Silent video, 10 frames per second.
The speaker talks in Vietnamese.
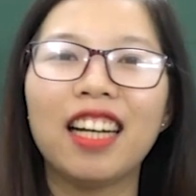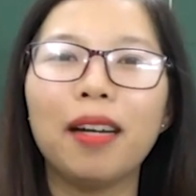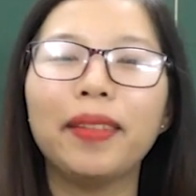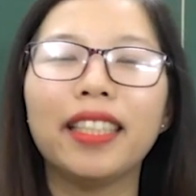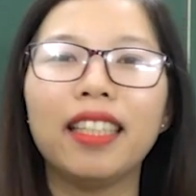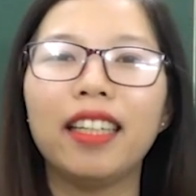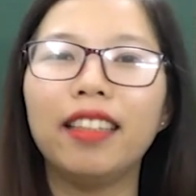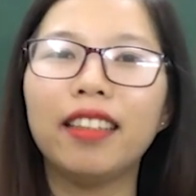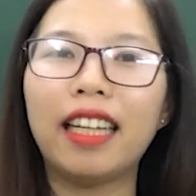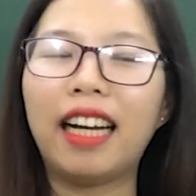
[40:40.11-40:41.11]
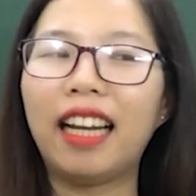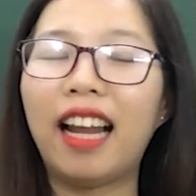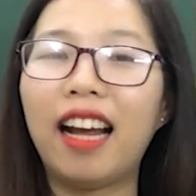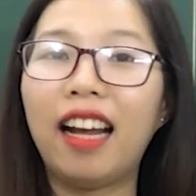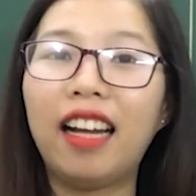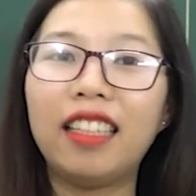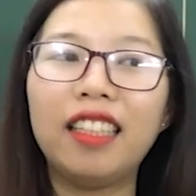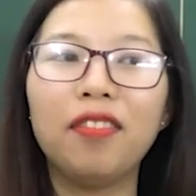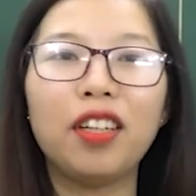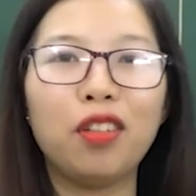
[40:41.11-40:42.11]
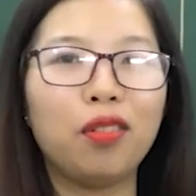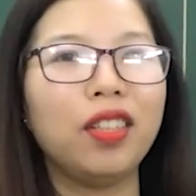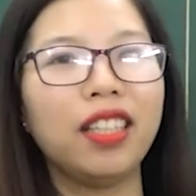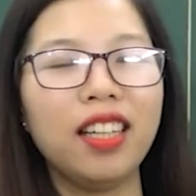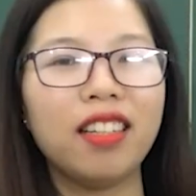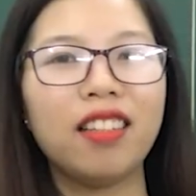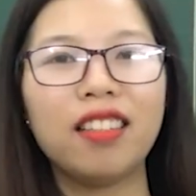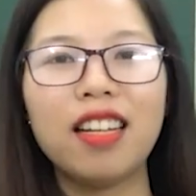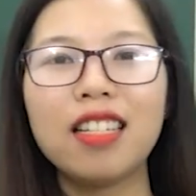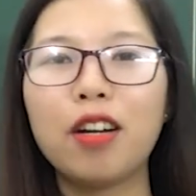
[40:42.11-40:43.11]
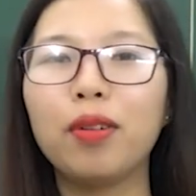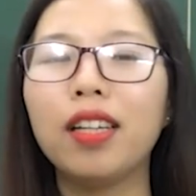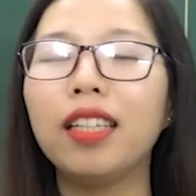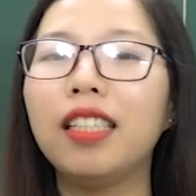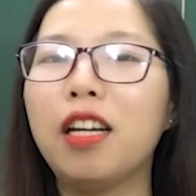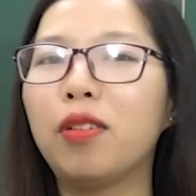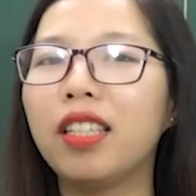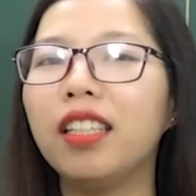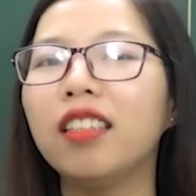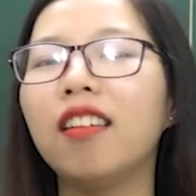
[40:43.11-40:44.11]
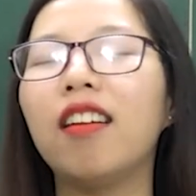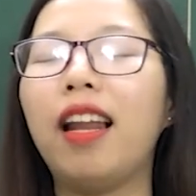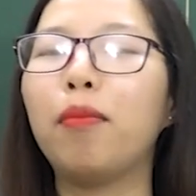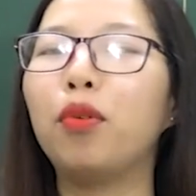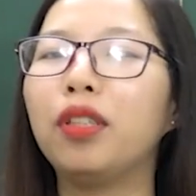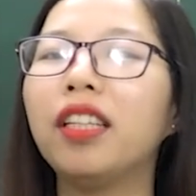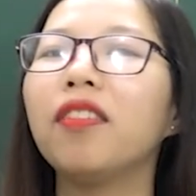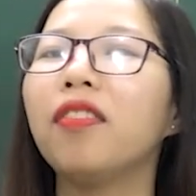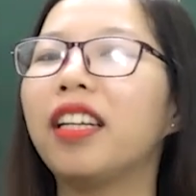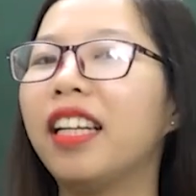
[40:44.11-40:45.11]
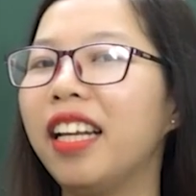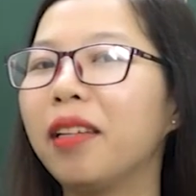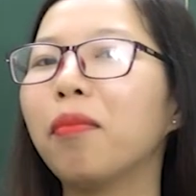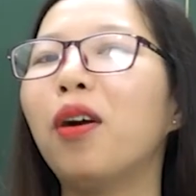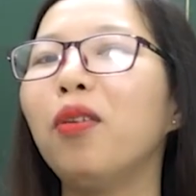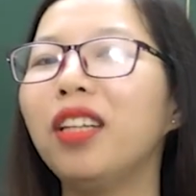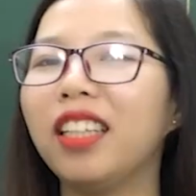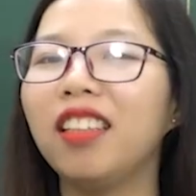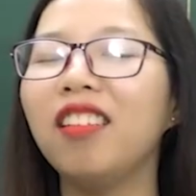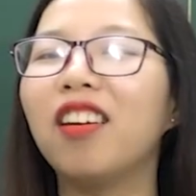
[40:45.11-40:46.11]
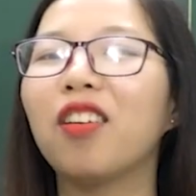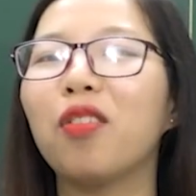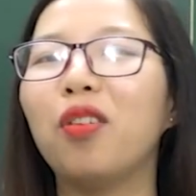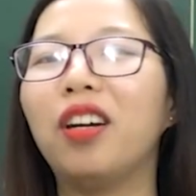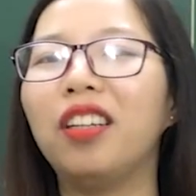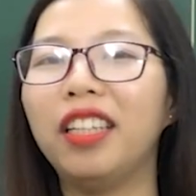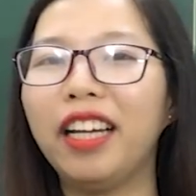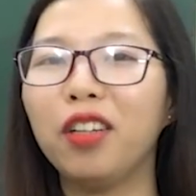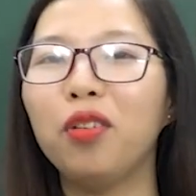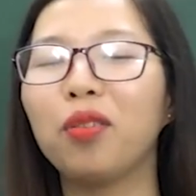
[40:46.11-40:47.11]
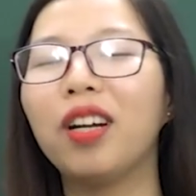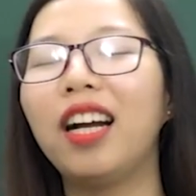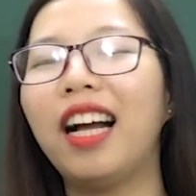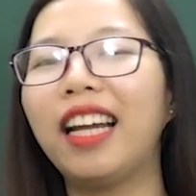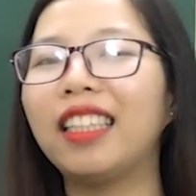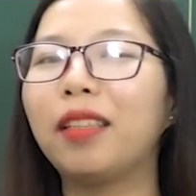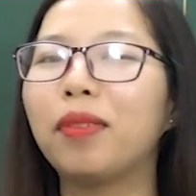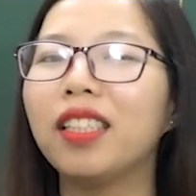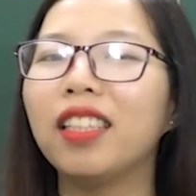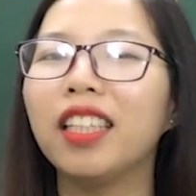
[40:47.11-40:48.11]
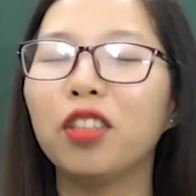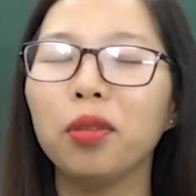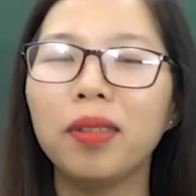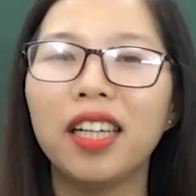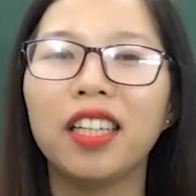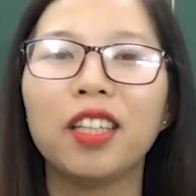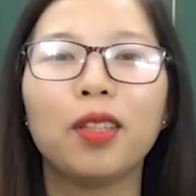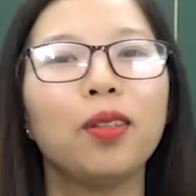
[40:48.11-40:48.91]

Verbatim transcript: Các bạn sẽ thấy được rằng là nhân vật Lục Vân Tiên được tác giả Nguyễn Đình Chiểu xây dựng là một nhân vật hình mẫu lý tưởng của người anh hùng, hành hiệp trượng nghĩa giúp đời.